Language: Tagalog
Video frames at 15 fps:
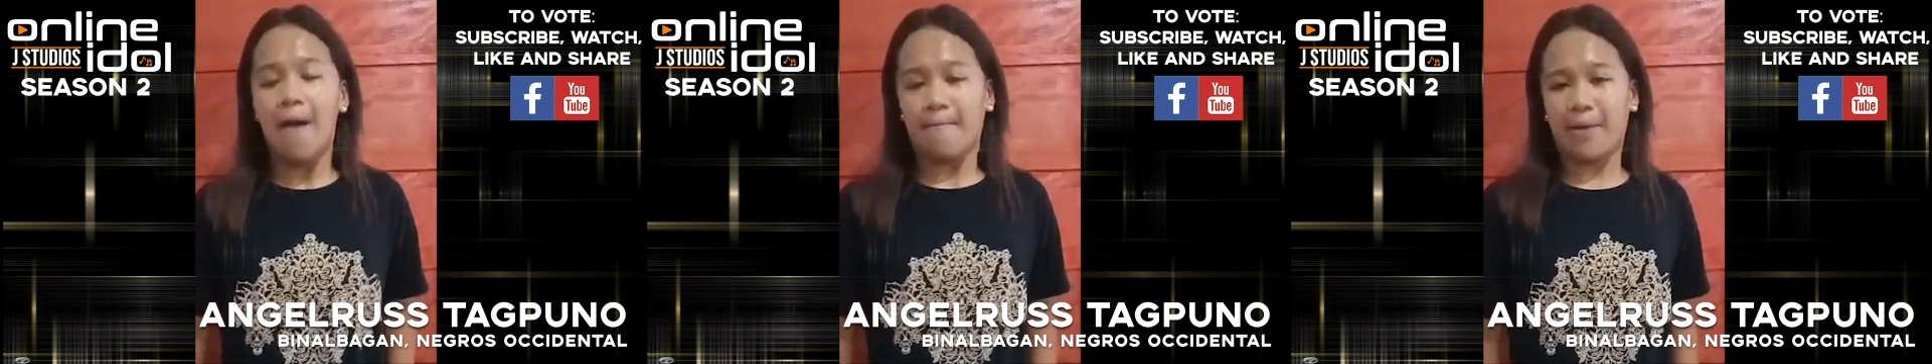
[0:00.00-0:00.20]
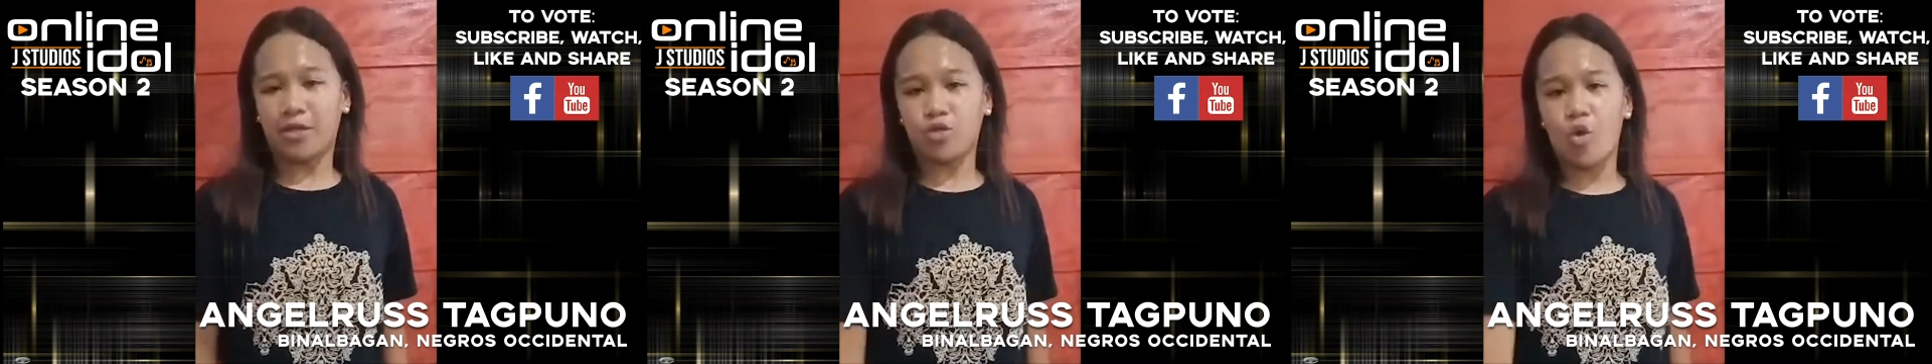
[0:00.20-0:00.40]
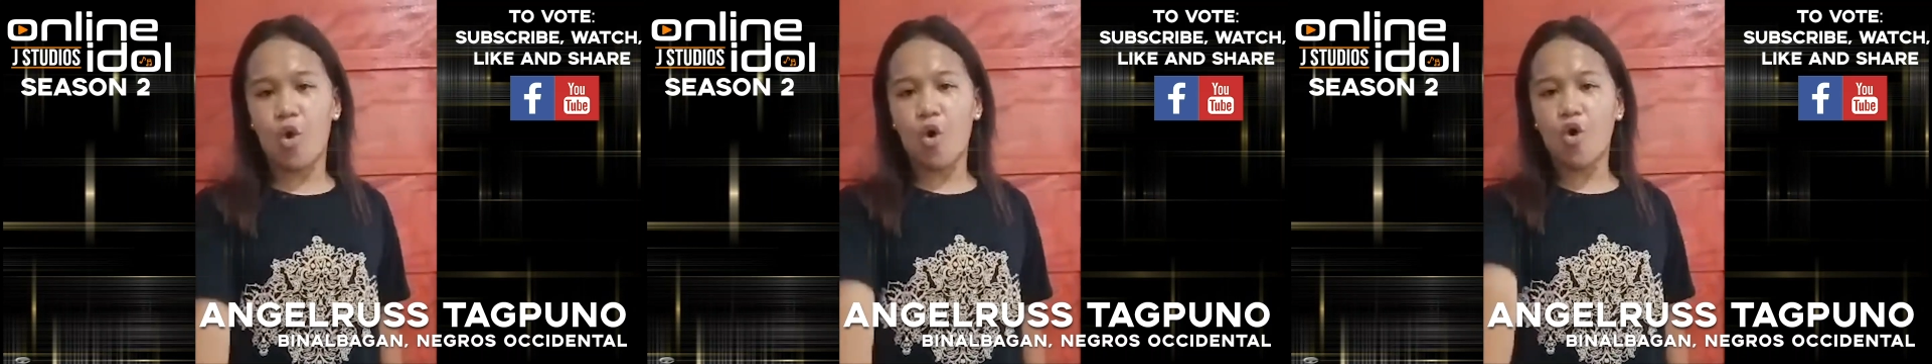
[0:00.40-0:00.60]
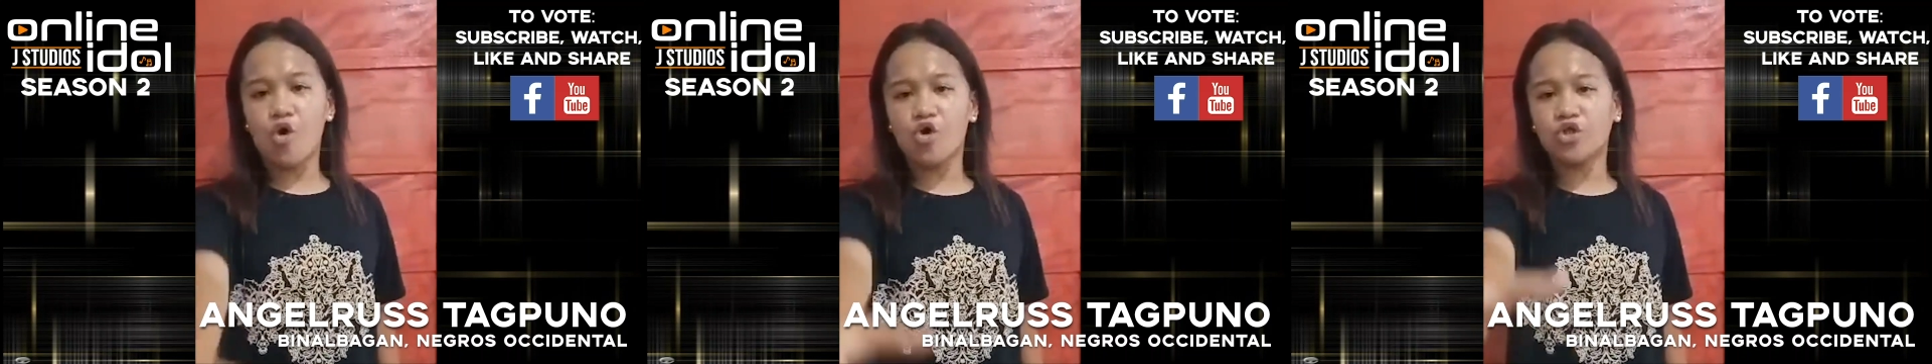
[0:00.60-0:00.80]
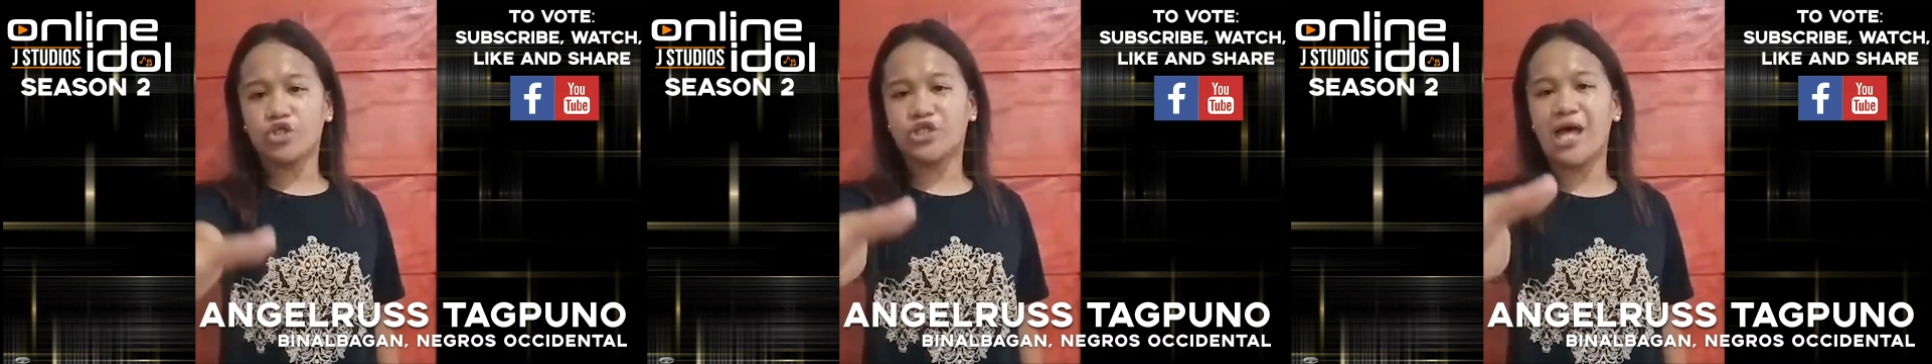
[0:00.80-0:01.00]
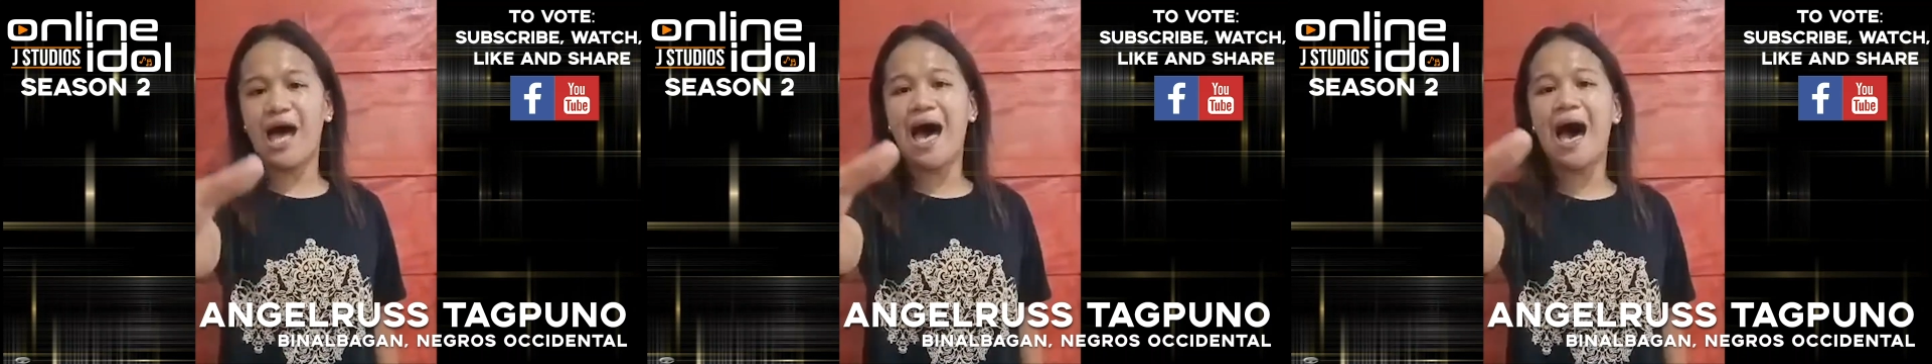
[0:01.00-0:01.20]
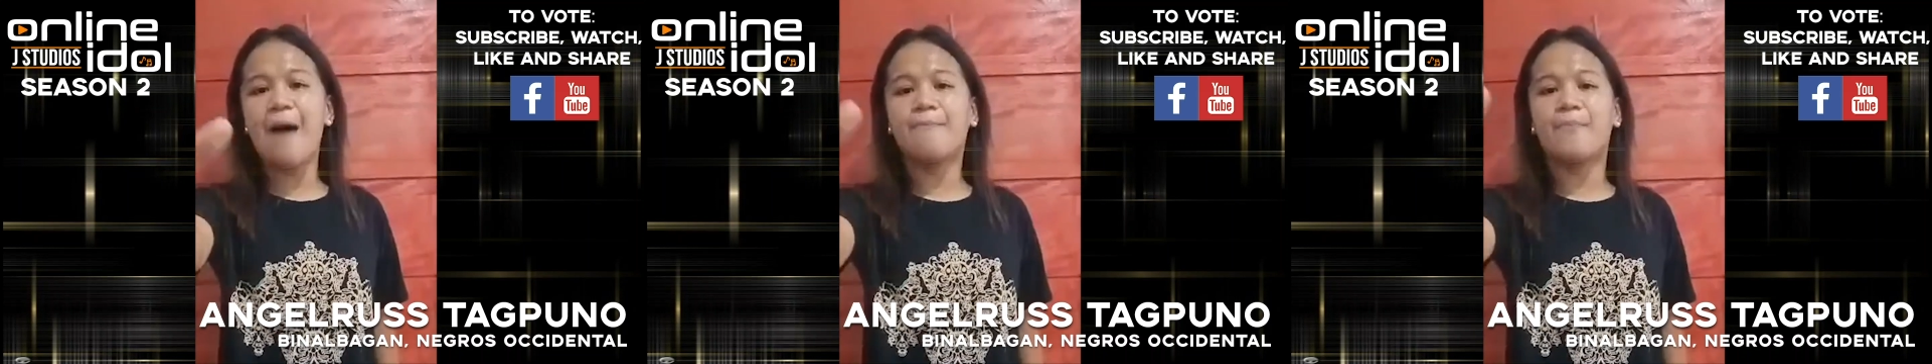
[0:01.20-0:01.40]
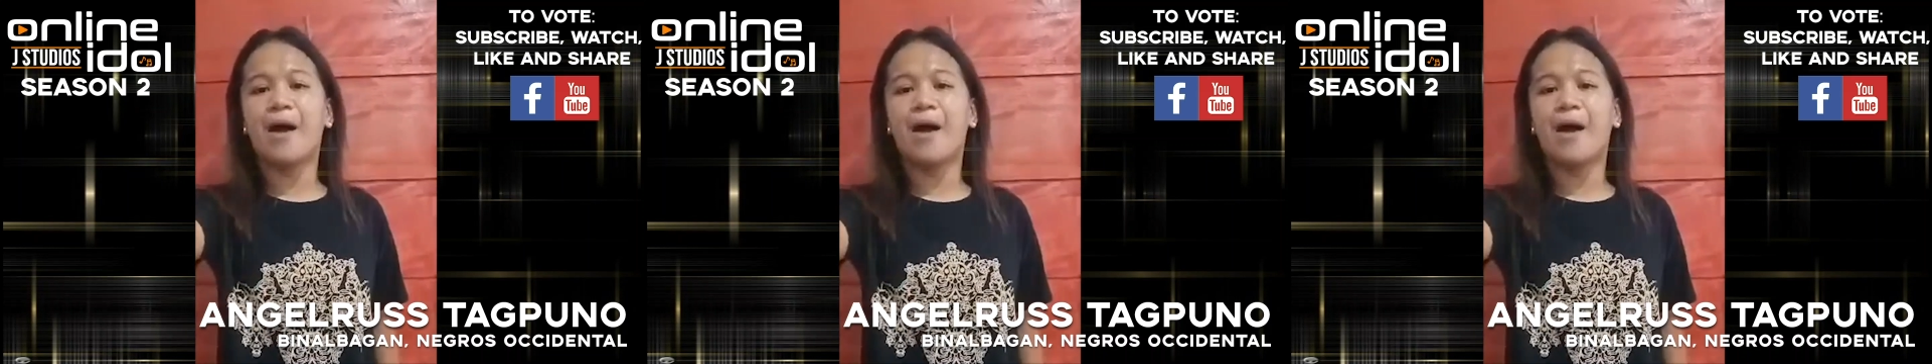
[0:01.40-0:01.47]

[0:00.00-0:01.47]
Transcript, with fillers: Patungo sa